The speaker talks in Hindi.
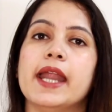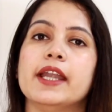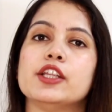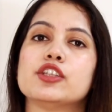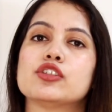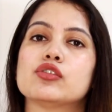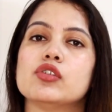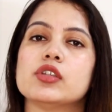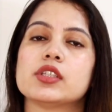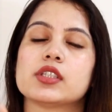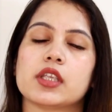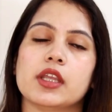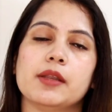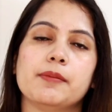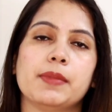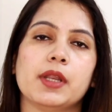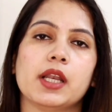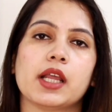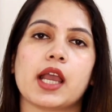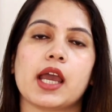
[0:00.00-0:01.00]
एंड इसको
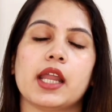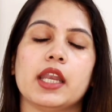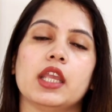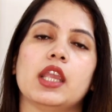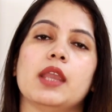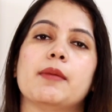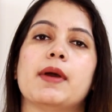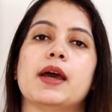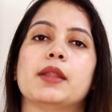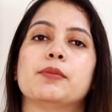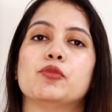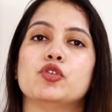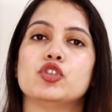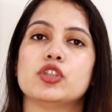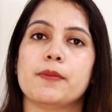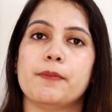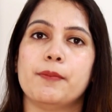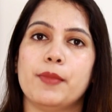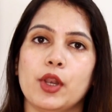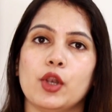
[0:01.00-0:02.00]
स्किन पे लगाने के बाद
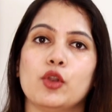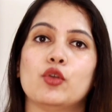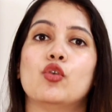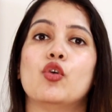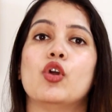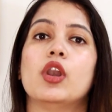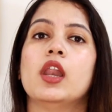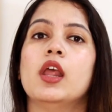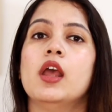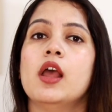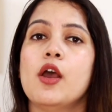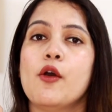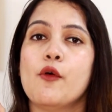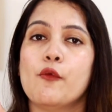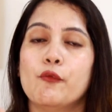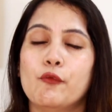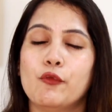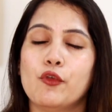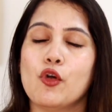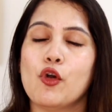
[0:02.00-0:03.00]
मुझे बिल्कुल
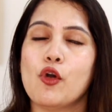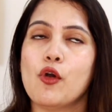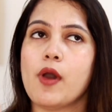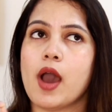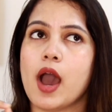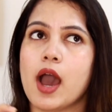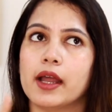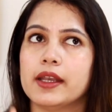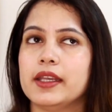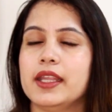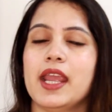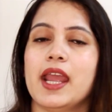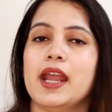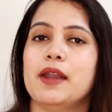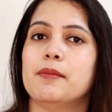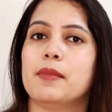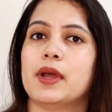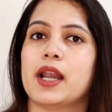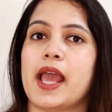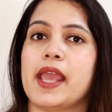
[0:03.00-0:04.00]
वो हनी
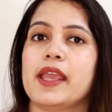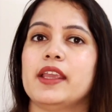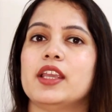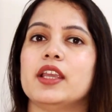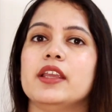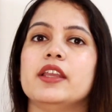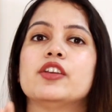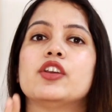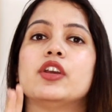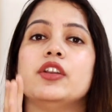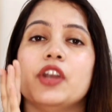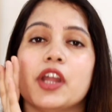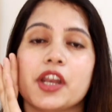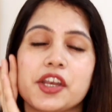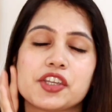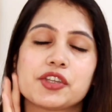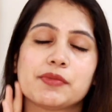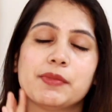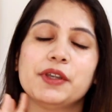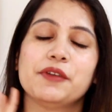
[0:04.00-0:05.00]
एंड मलाई की
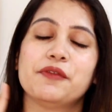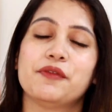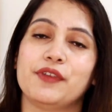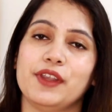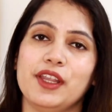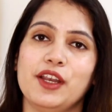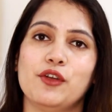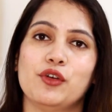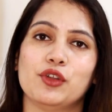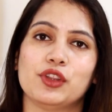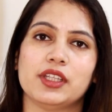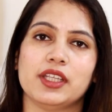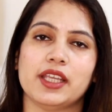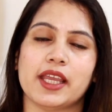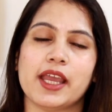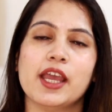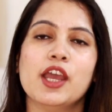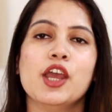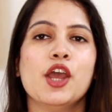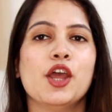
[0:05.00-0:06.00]
नरिशमेंट फील होती
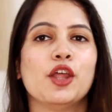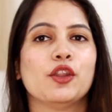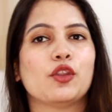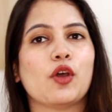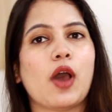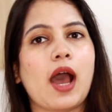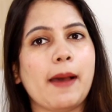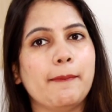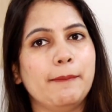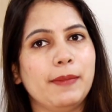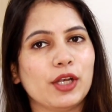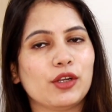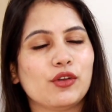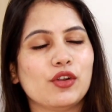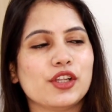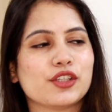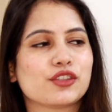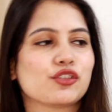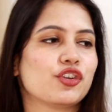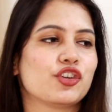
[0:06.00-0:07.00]
है तो आप
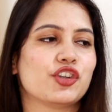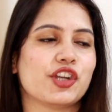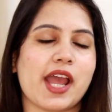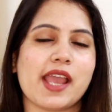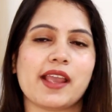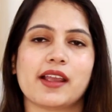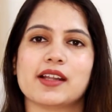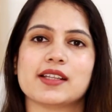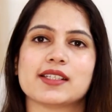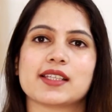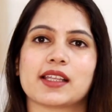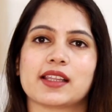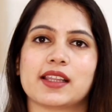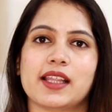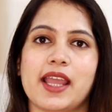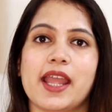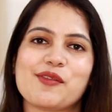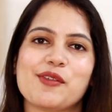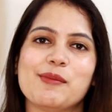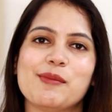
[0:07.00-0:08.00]
बिल्कुल इसको ट्राई कर
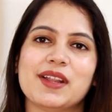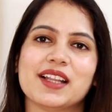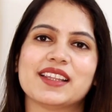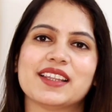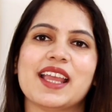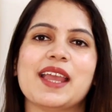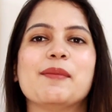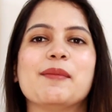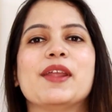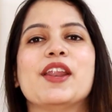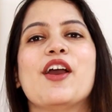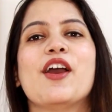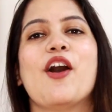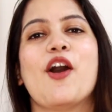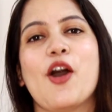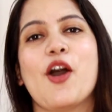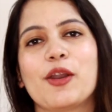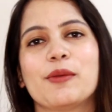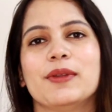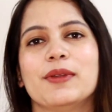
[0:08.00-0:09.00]
सकते हैं तो फिर मिलते हैं मेरे
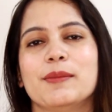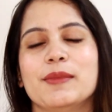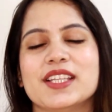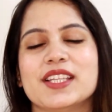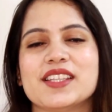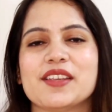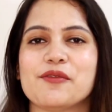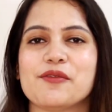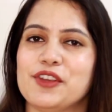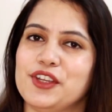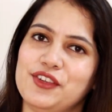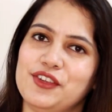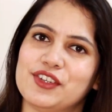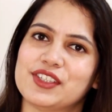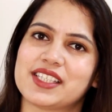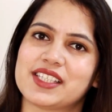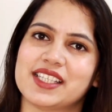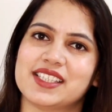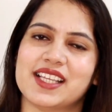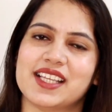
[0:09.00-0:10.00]
और भी अमेजिंग
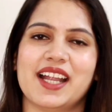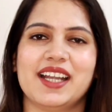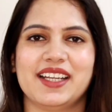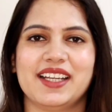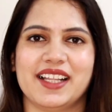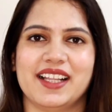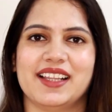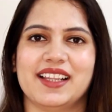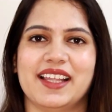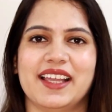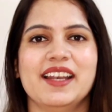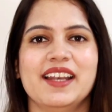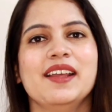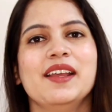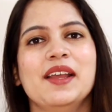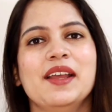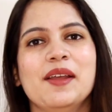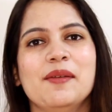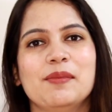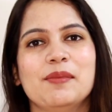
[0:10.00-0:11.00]
वीडियोज़ के साथ टिल
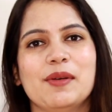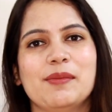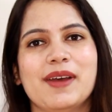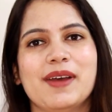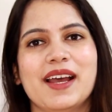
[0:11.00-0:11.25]
देन